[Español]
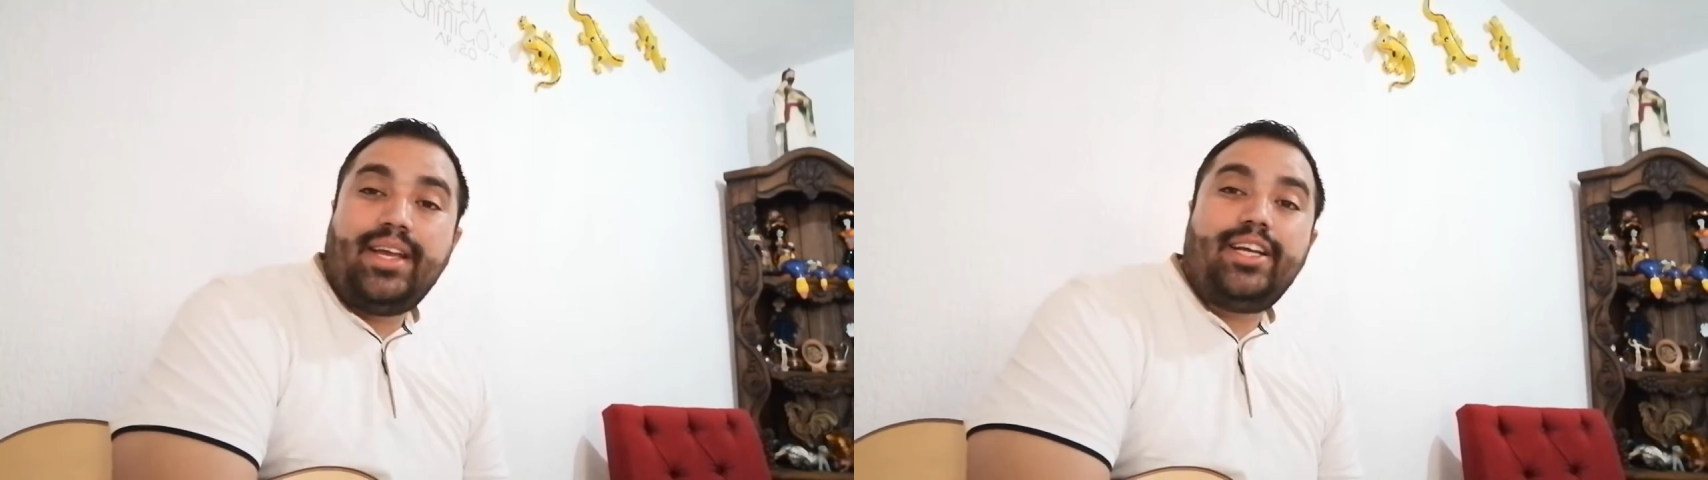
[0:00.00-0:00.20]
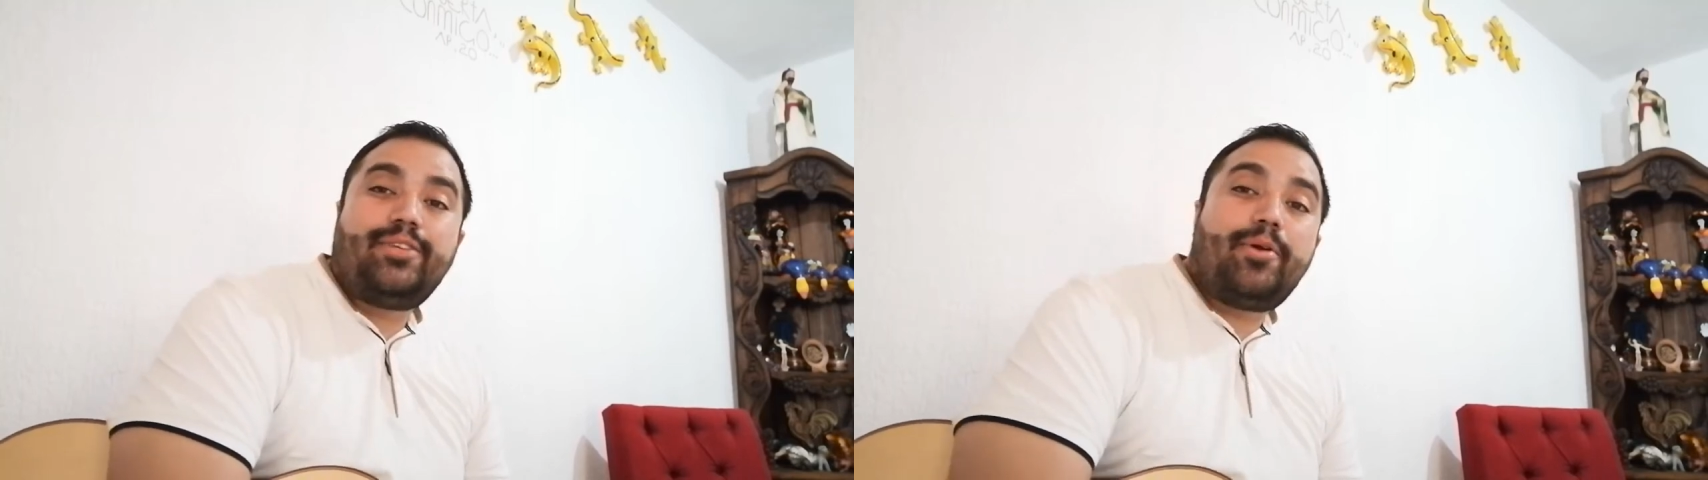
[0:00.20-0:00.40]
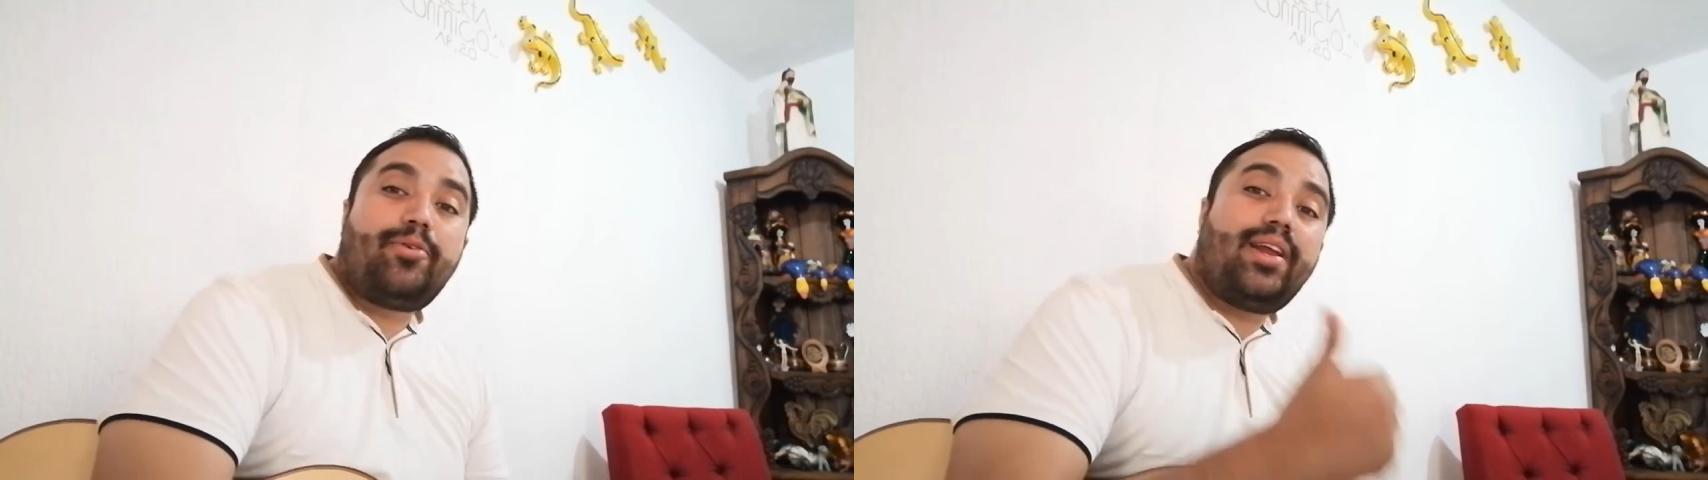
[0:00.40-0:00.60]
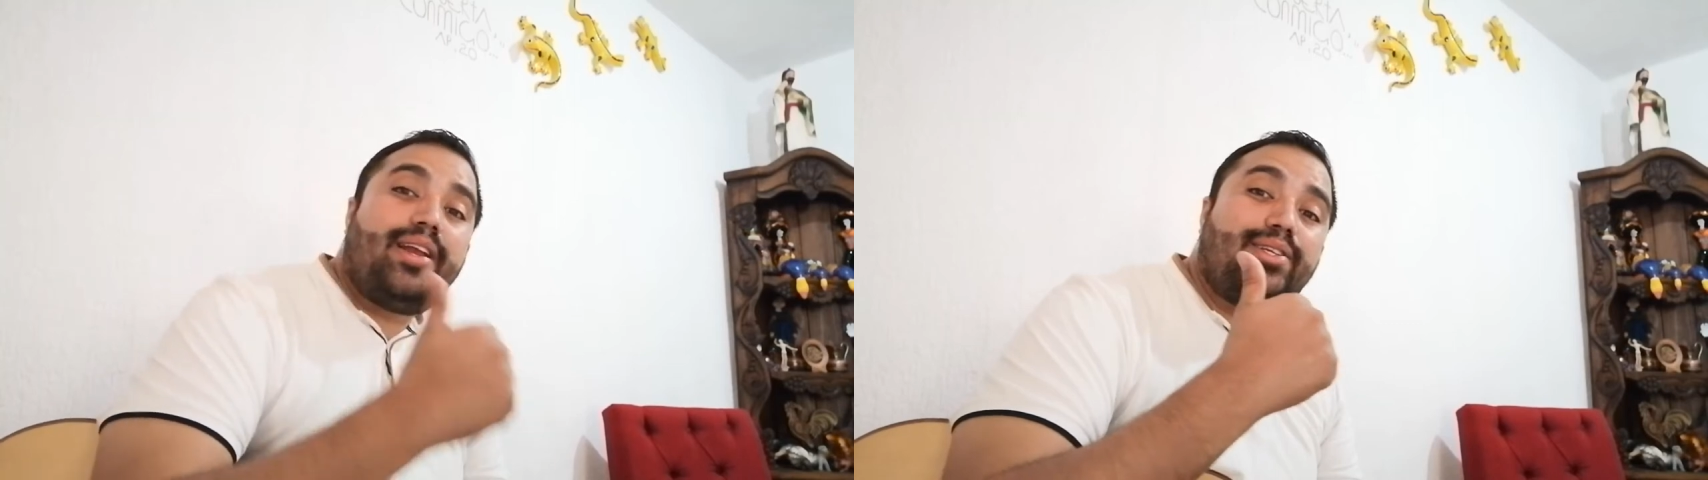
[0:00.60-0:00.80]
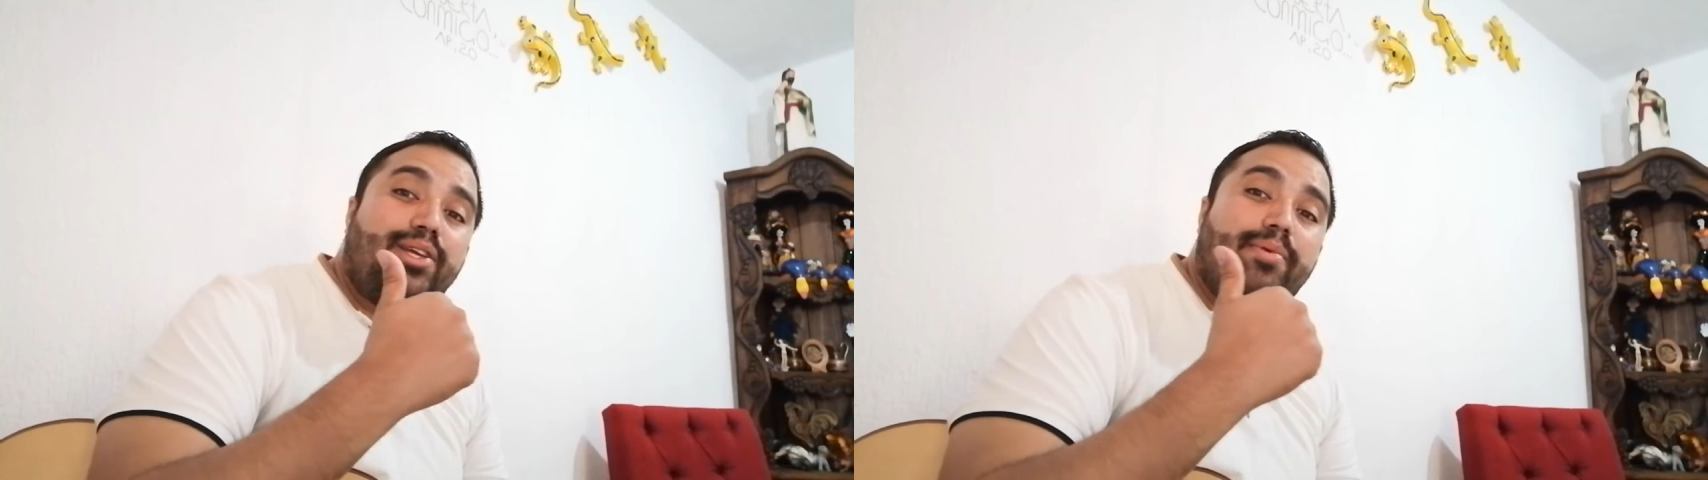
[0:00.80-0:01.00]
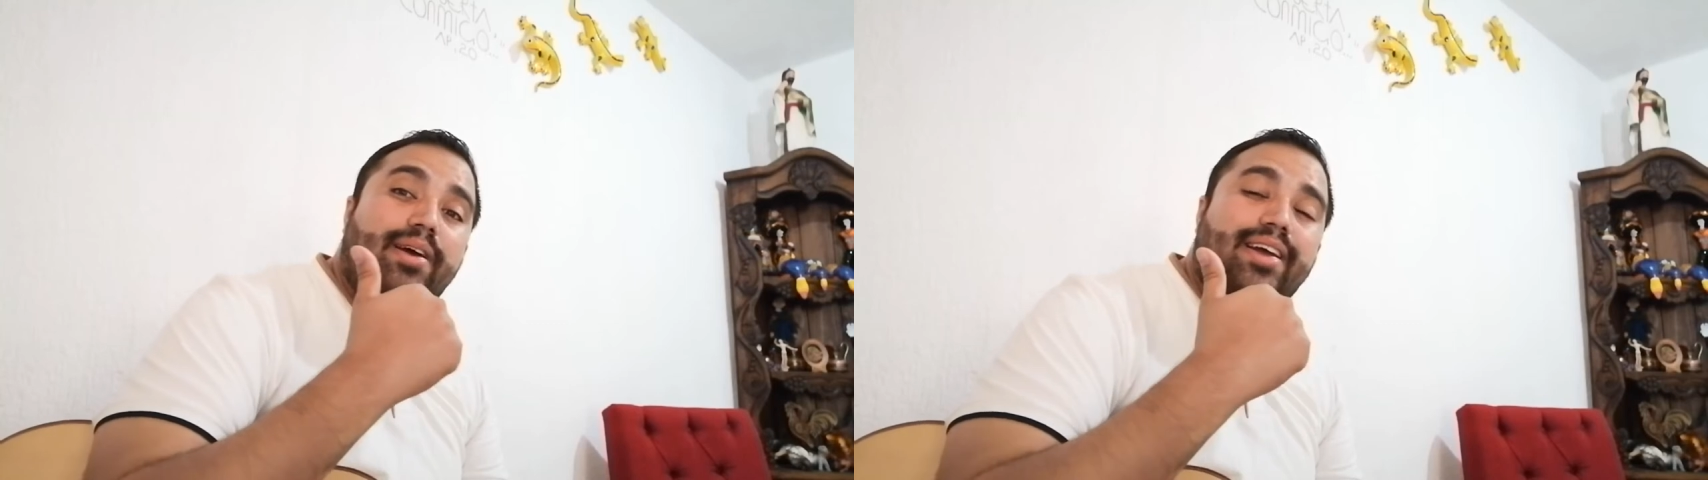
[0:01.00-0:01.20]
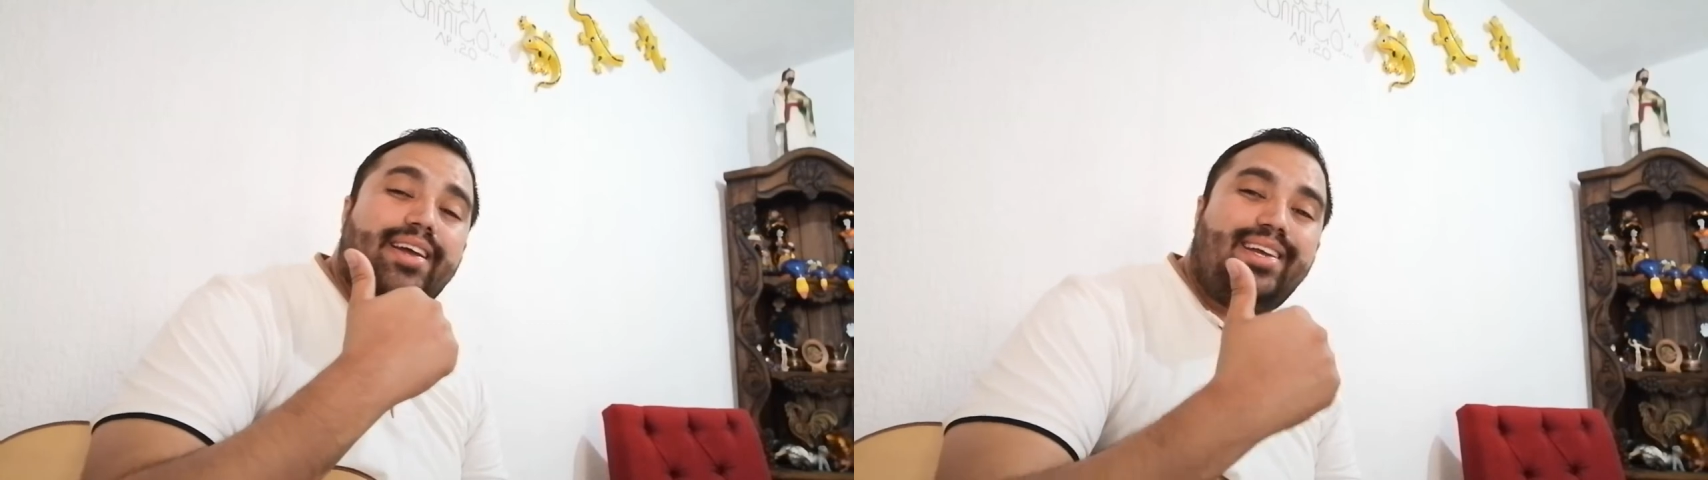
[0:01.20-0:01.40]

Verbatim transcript: Espero que les sirva